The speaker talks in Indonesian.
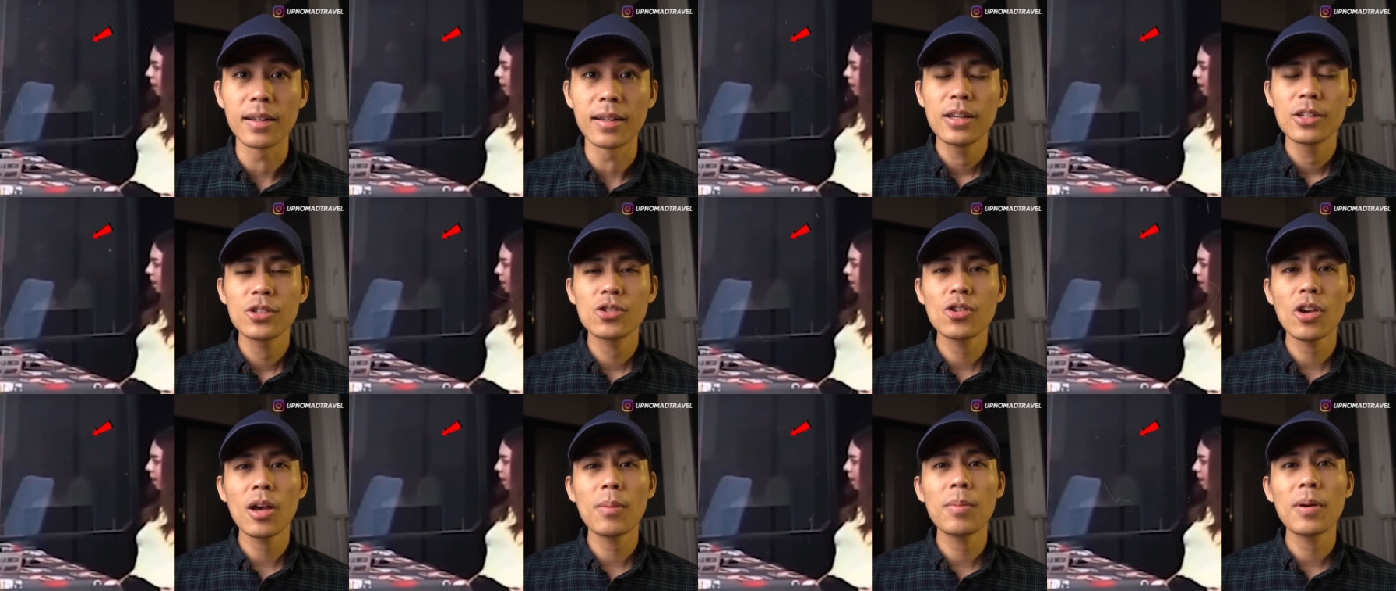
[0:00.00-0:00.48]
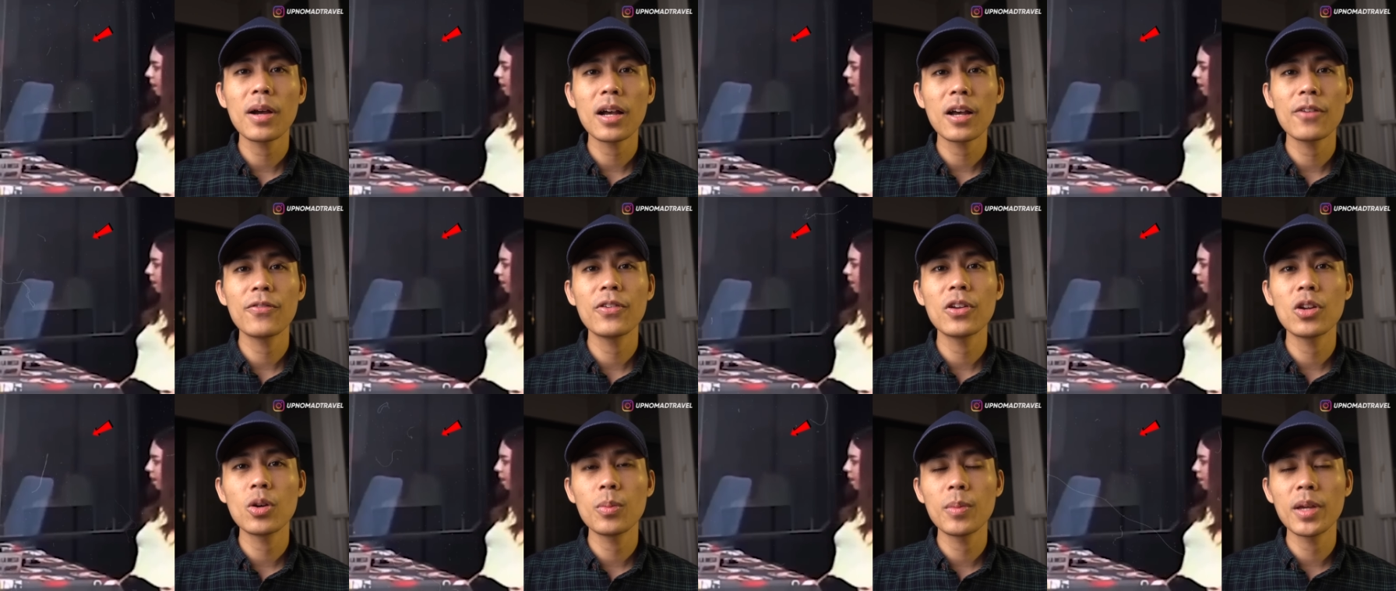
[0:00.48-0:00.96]
So, apakah
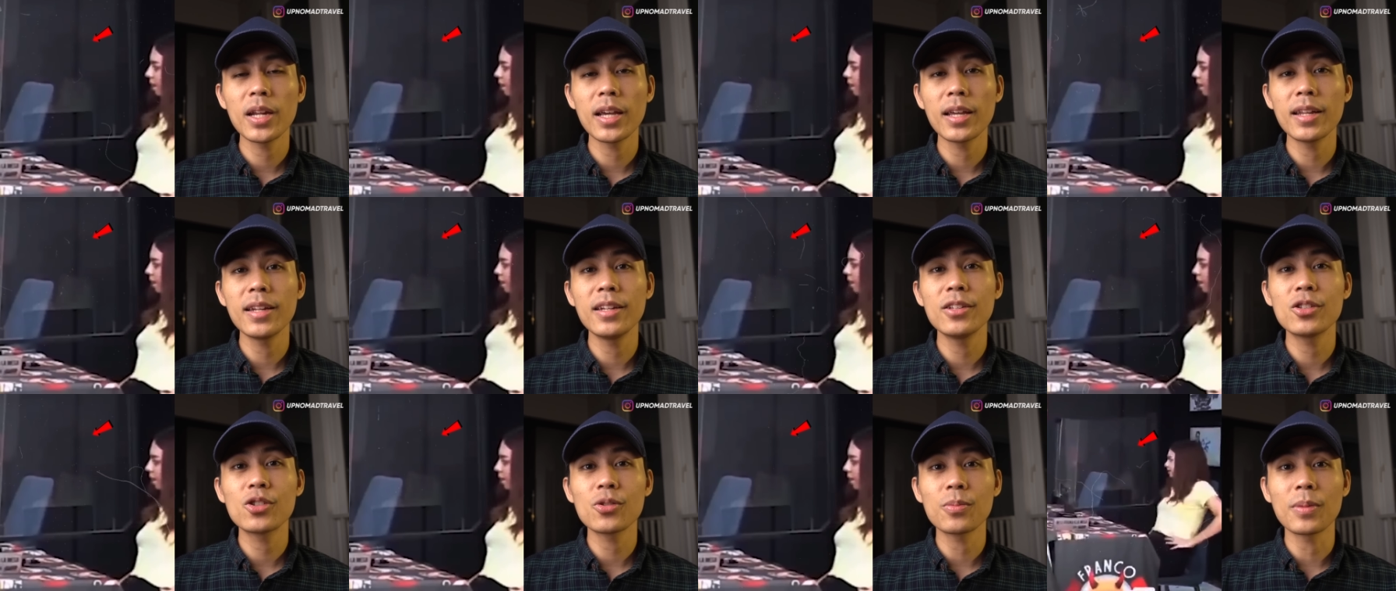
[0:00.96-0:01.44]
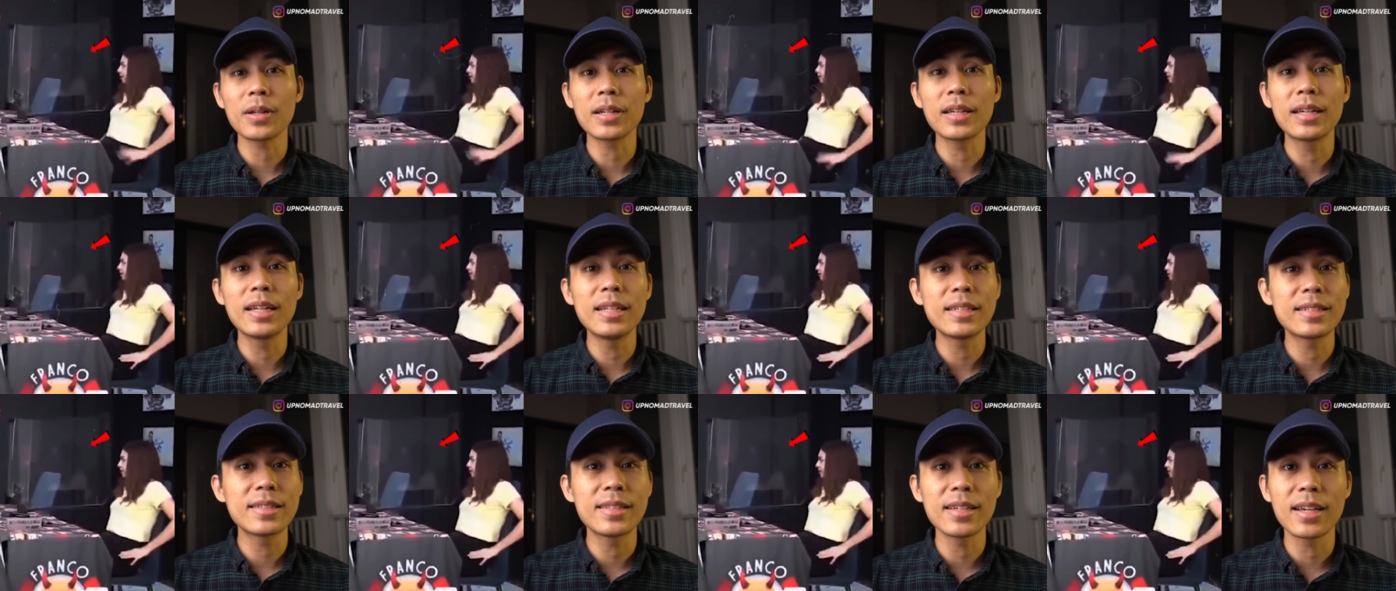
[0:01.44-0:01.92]
fenomena ini cuma
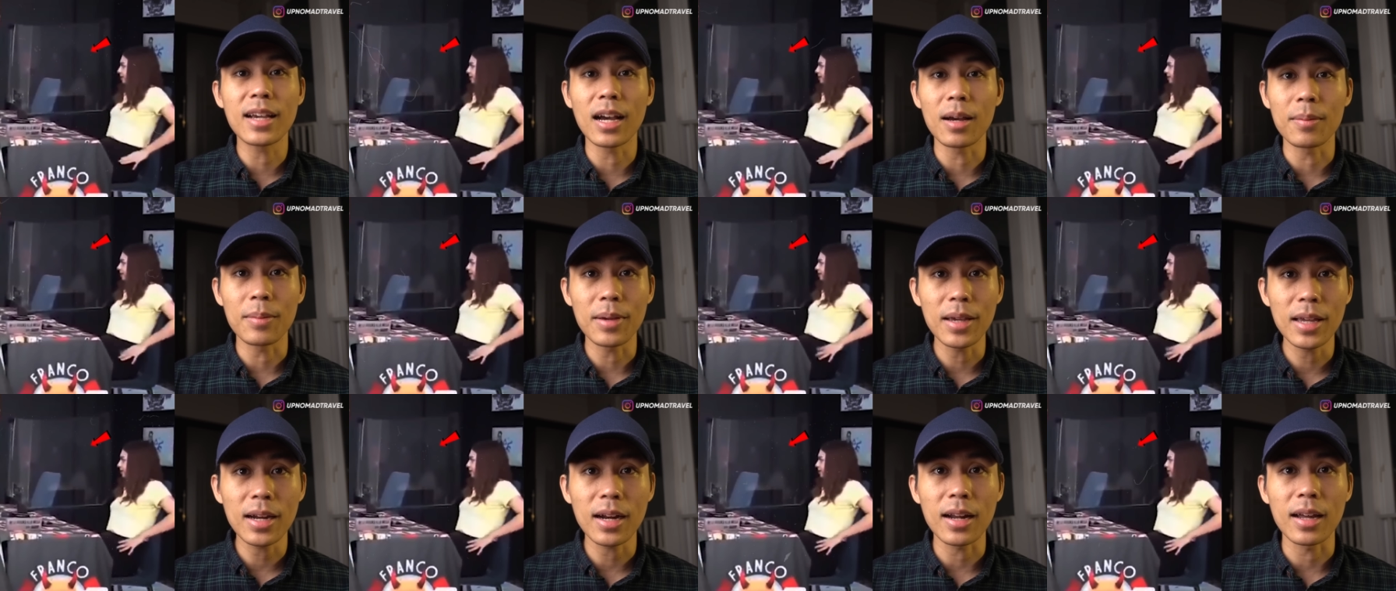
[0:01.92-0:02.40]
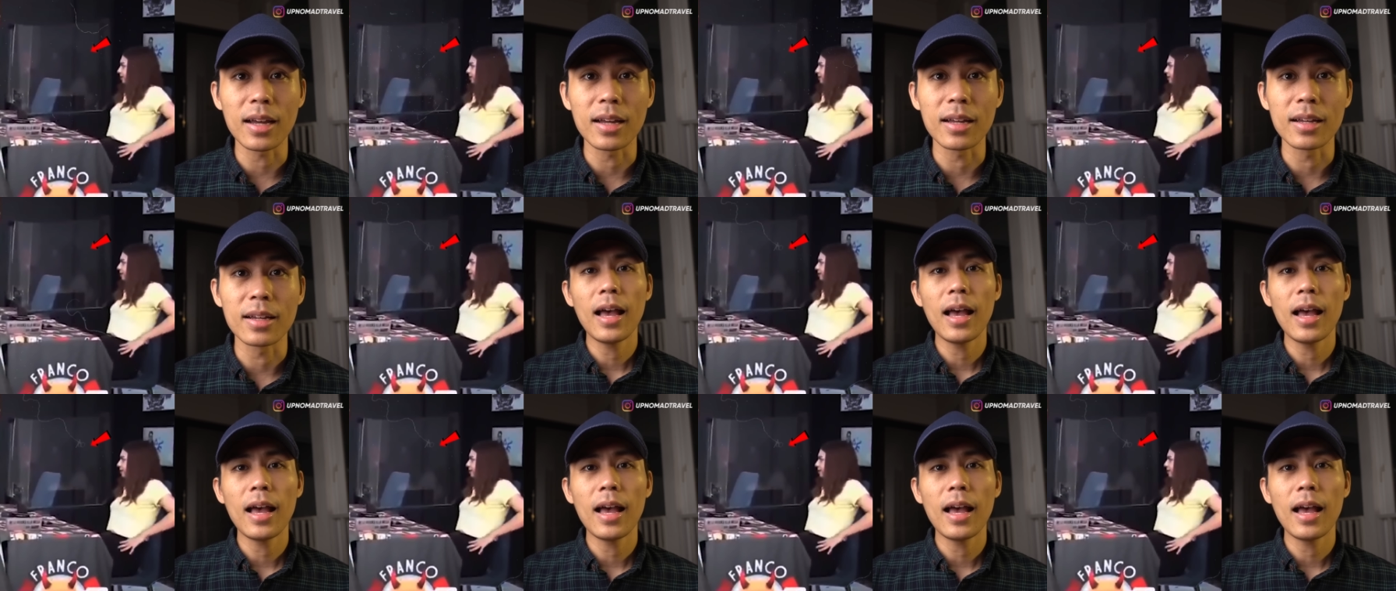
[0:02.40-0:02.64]
glitch di kamera?